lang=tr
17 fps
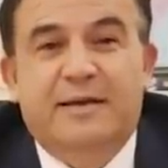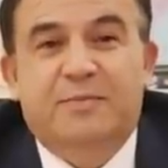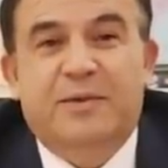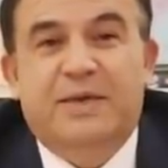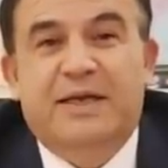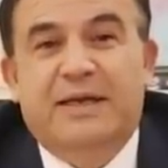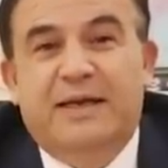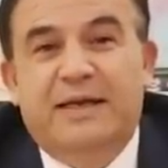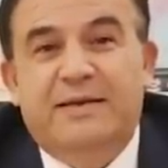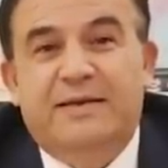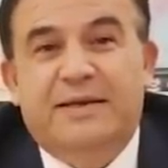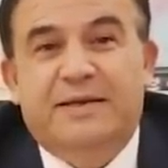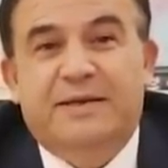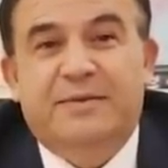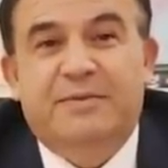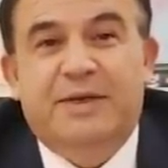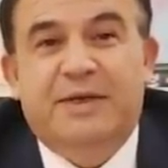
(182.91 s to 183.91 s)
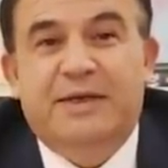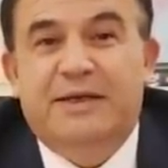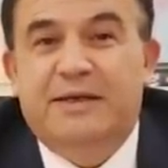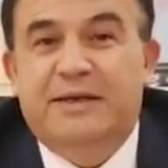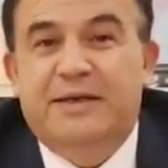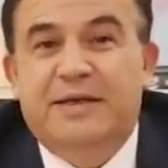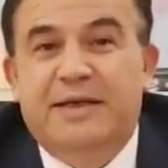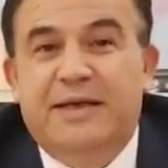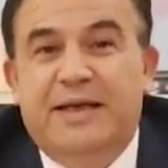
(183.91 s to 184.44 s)
Bilge işte
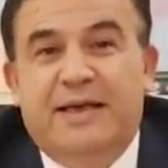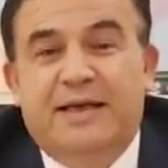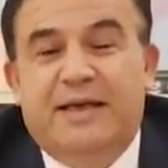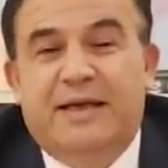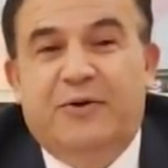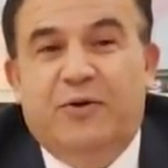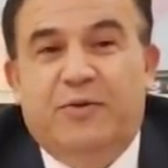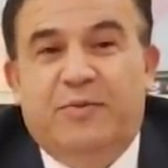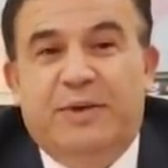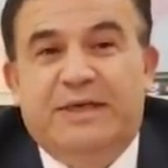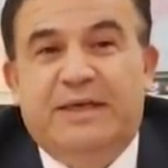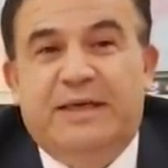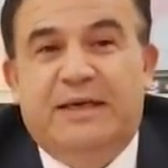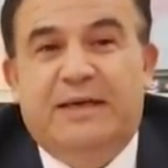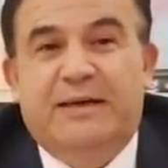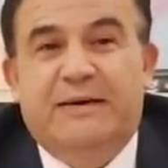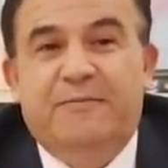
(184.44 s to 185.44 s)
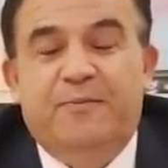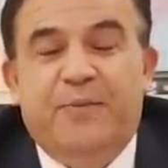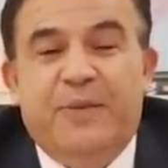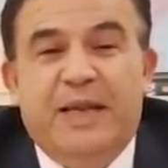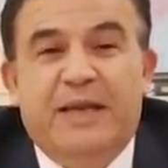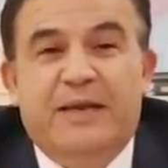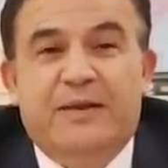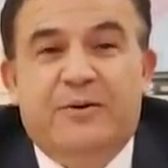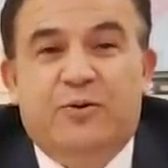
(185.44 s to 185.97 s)
şimdi niye geliyor? Mesela
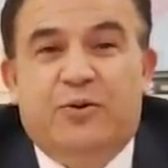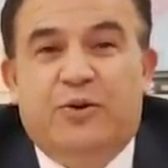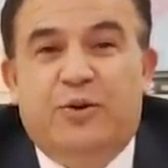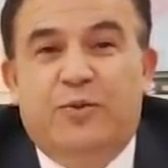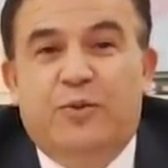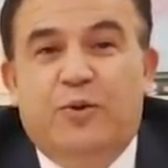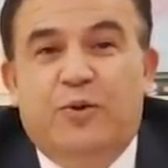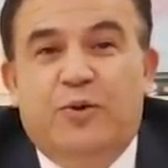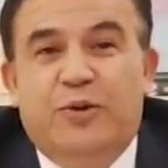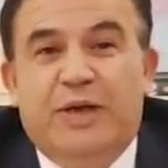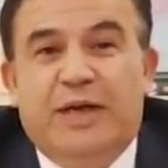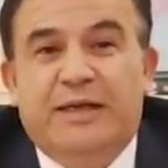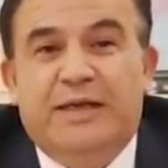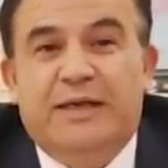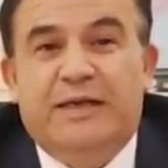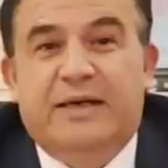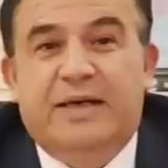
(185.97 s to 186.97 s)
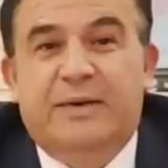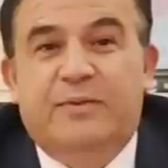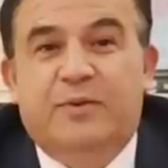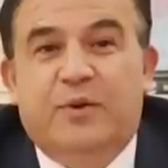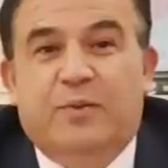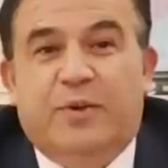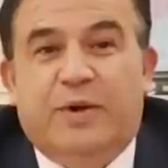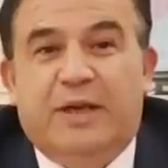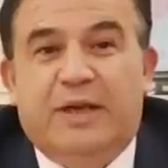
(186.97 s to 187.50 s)
tüm dünyada
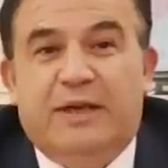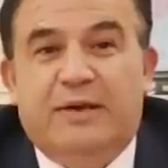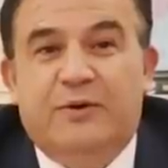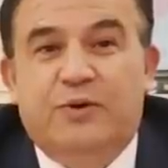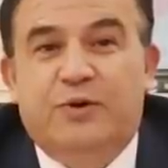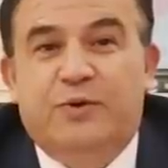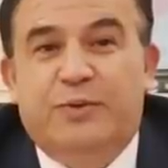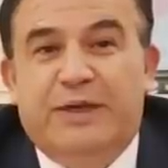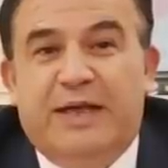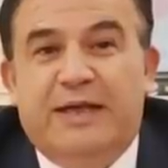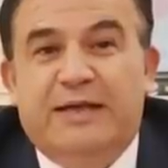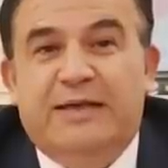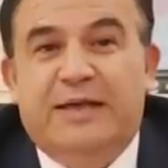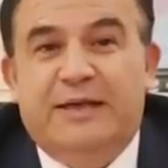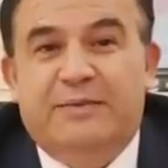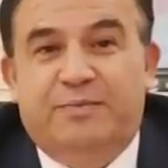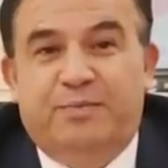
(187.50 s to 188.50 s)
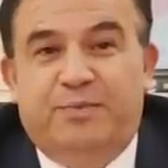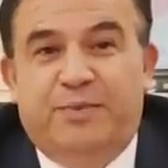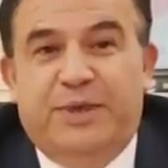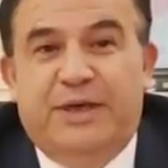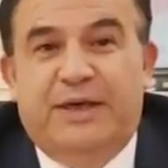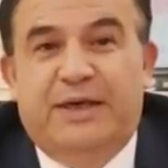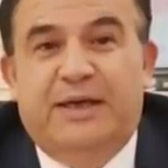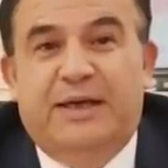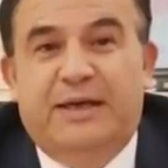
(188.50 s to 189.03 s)
kripto paralara hücum ederken
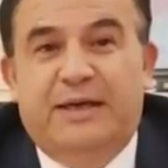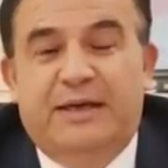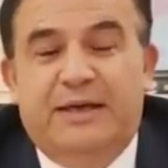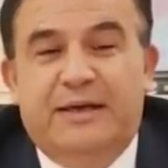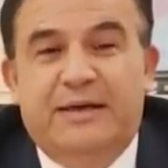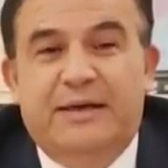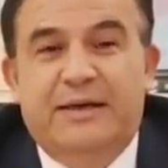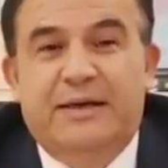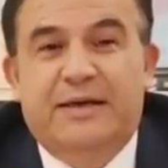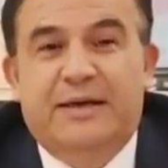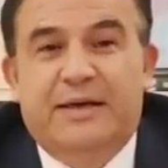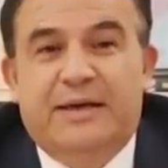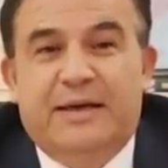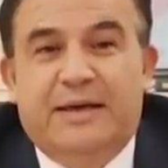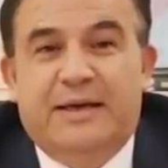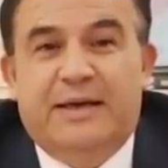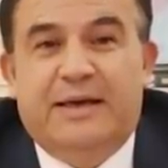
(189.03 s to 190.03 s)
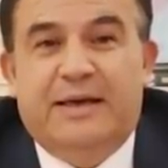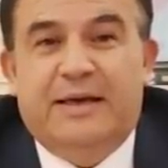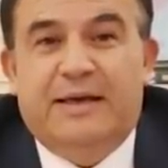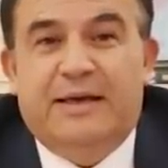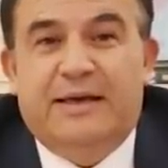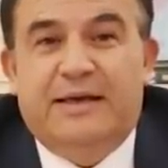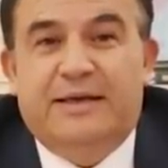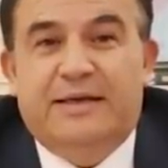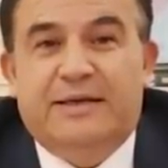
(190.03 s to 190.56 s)
birileri e,
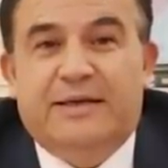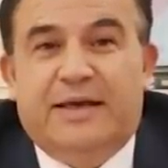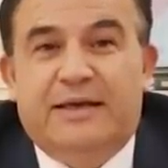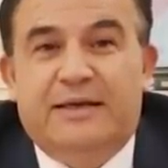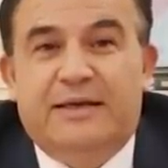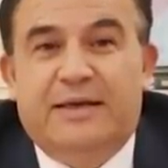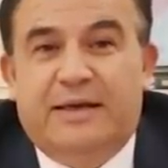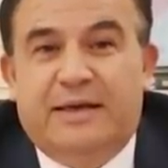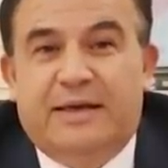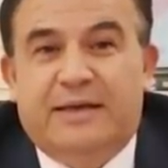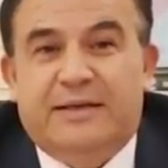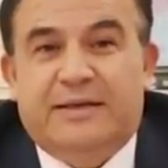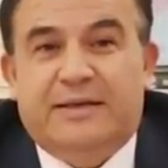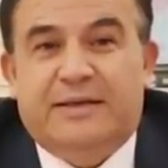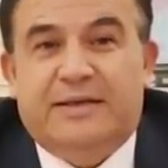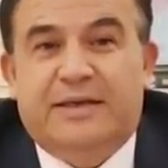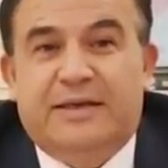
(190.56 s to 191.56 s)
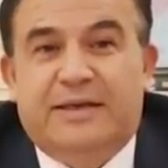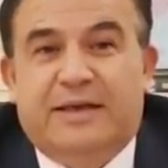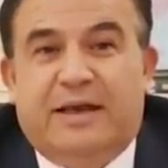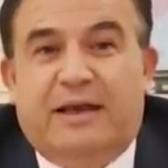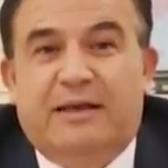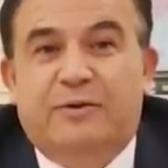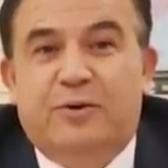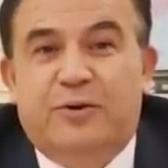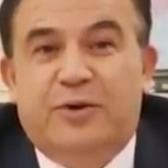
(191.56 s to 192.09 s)
insanlığı
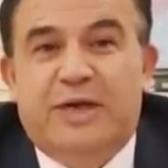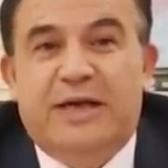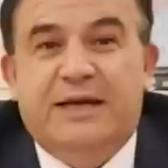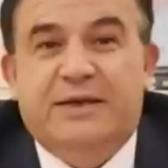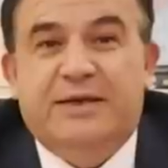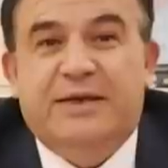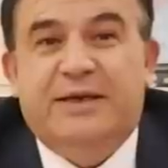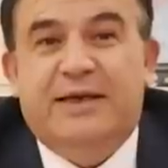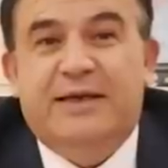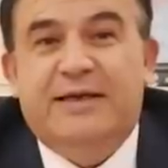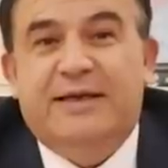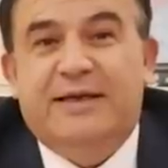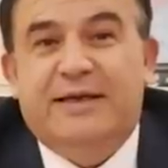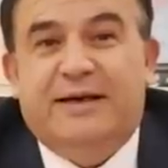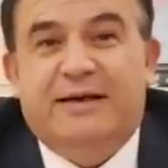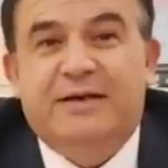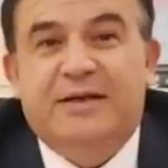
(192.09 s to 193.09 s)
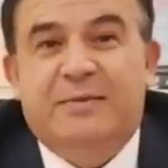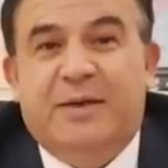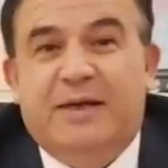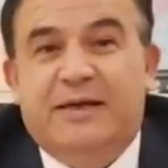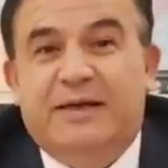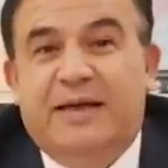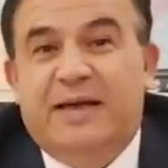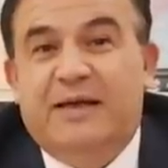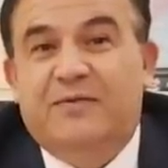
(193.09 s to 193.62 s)
dijital dünyaya çekerken
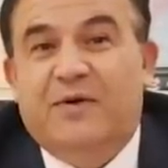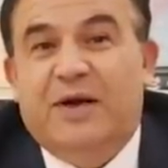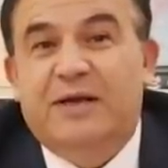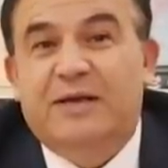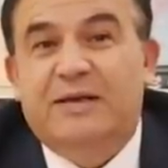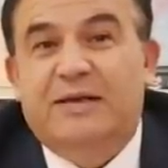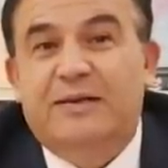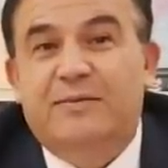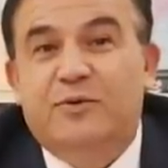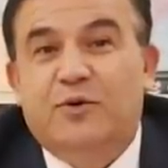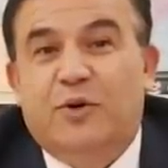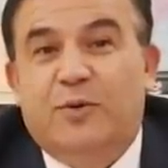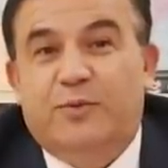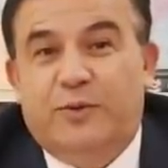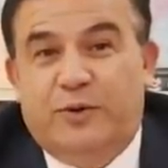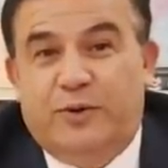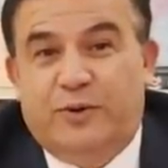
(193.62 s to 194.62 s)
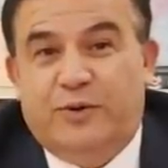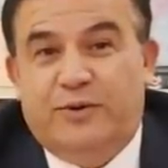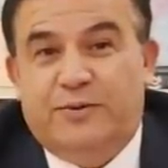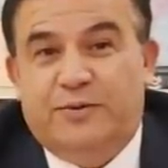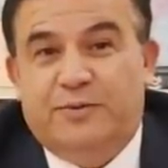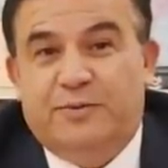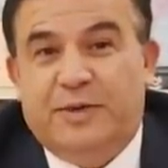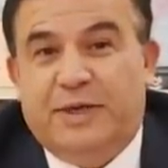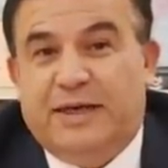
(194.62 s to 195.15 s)
acaba real varlıkları mı topluyor?
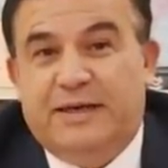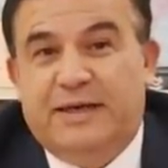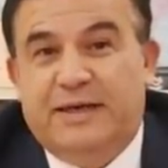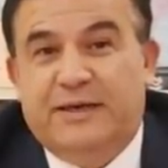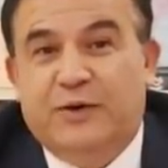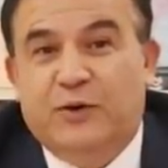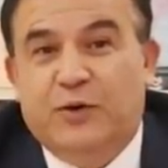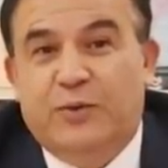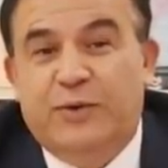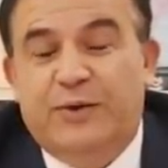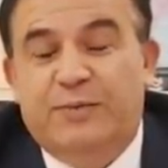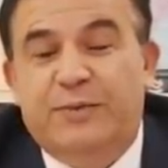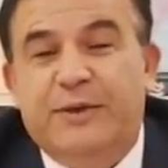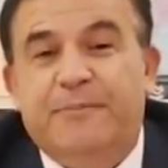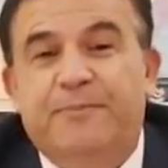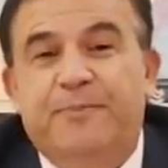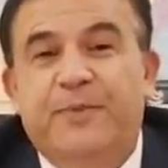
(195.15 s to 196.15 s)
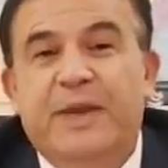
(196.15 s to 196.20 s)
Yani ekonomik mi?